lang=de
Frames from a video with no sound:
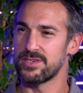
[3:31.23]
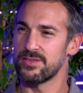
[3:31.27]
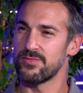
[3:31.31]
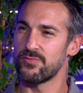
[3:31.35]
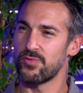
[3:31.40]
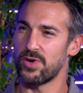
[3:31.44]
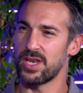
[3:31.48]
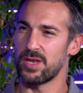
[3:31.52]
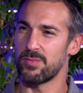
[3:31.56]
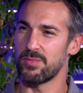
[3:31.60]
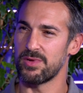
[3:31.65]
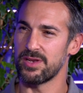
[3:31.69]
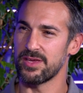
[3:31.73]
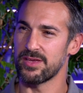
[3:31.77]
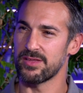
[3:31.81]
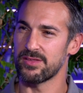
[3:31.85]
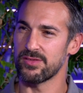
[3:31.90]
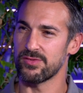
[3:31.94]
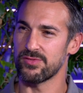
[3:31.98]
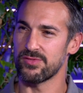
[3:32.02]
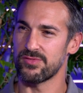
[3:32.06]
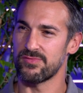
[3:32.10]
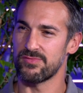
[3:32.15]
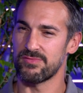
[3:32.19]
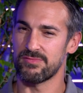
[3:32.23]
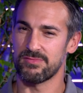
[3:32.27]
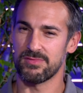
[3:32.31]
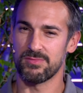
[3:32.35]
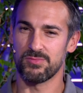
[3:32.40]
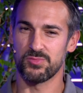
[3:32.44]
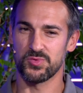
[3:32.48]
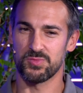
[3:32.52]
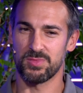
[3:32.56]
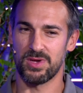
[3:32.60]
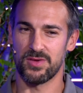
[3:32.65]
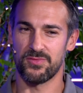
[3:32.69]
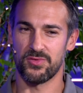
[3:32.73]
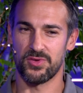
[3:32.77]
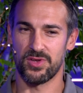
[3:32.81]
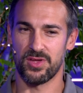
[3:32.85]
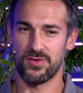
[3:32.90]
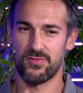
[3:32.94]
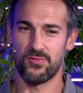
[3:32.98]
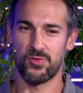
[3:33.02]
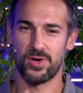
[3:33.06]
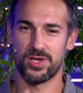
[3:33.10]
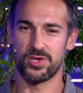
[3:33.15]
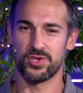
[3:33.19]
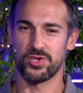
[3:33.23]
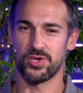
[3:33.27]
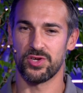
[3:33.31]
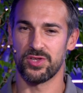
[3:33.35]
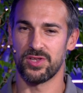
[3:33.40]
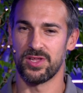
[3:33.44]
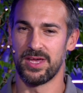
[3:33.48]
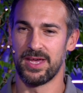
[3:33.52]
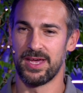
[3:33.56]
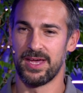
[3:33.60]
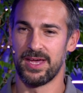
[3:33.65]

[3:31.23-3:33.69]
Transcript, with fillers: vor einem liegt und da muss man einfach nach vorn schauen,